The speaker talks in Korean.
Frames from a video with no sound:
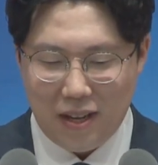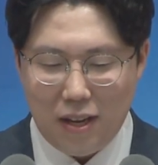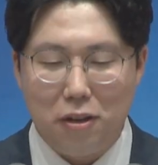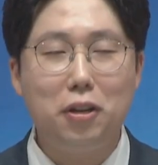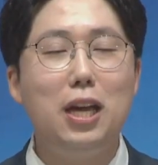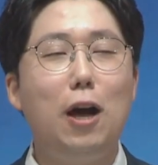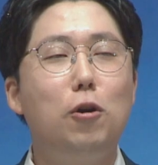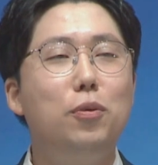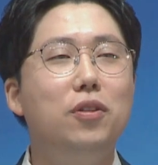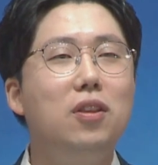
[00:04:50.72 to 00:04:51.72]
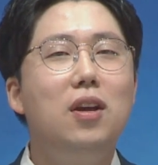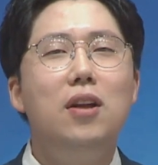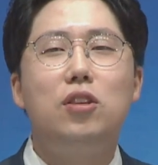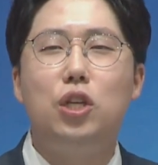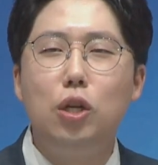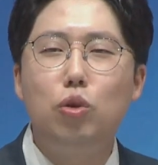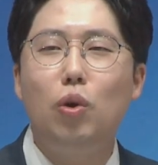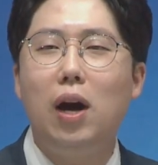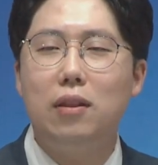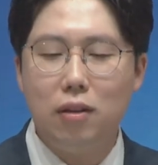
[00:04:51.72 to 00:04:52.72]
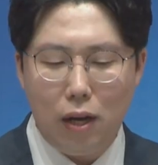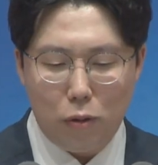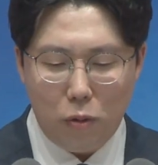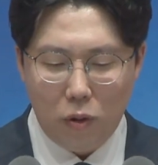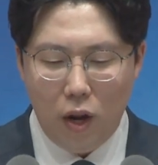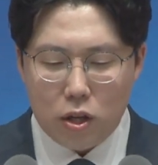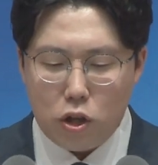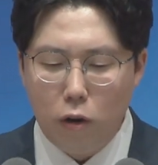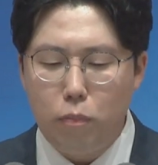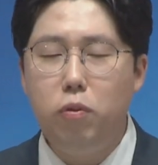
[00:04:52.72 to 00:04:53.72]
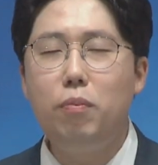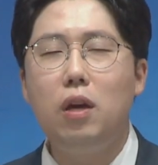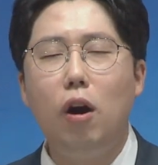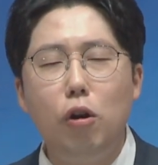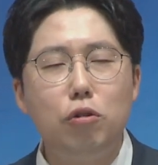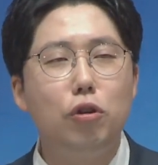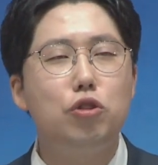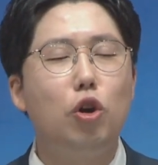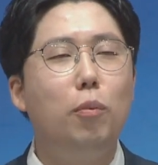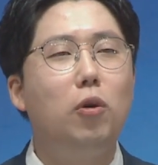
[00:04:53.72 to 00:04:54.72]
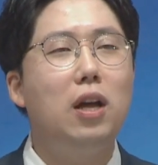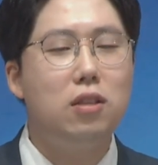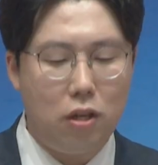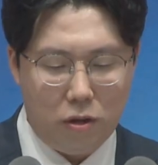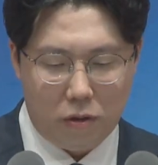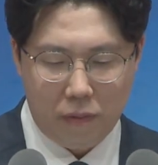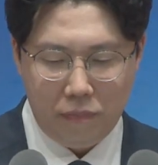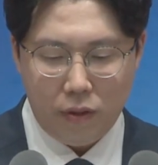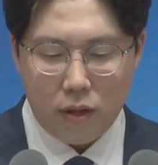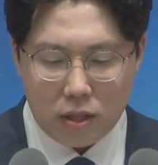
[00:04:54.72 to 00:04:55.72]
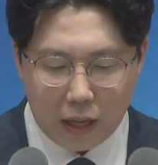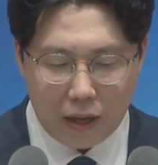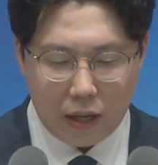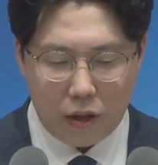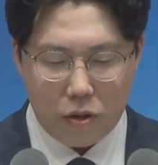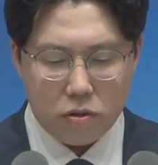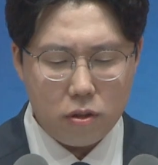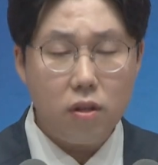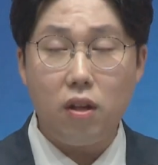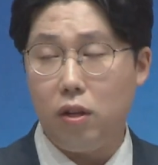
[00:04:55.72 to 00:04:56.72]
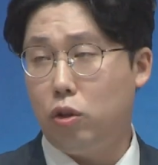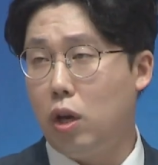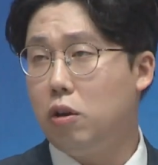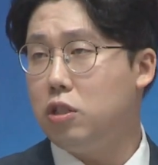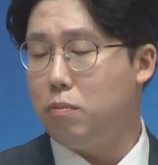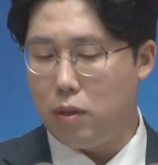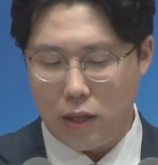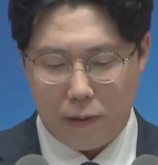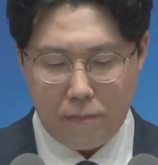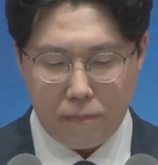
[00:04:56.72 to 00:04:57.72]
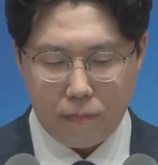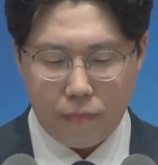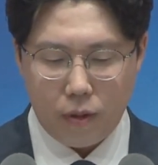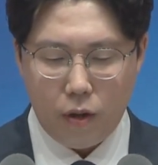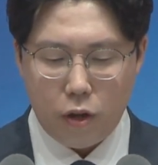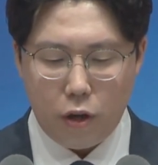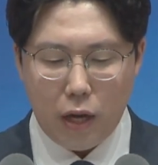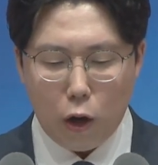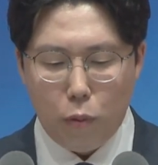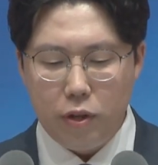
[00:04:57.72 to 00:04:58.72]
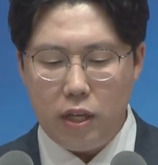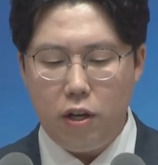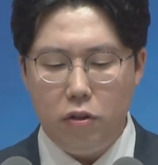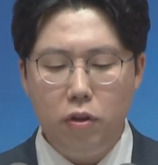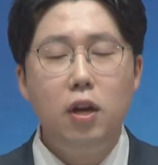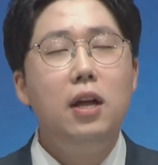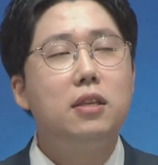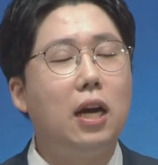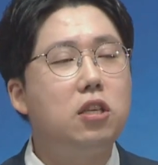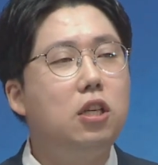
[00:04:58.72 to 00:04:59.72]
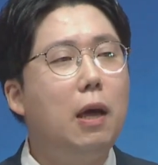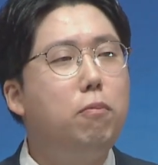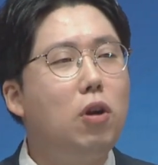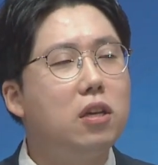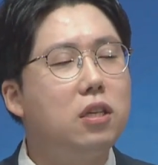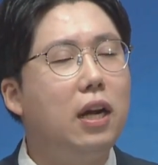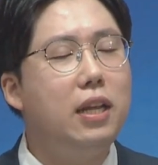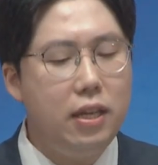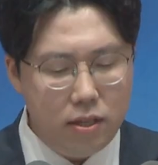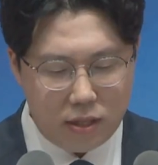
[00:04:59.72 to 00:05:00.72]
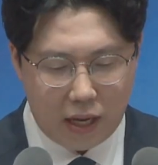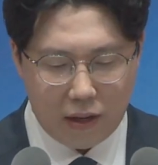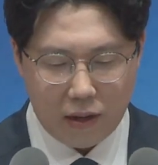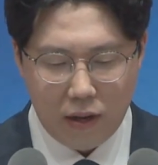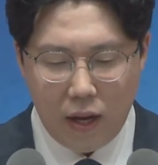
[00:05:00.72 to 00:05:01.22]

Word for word: 그렇게 야곱은 질투가 가득하고 성품이 어그러지고 모난 채로 자라게 된 것입니다. 여러분, 야곱은 이런 자신의 불확실한 인생,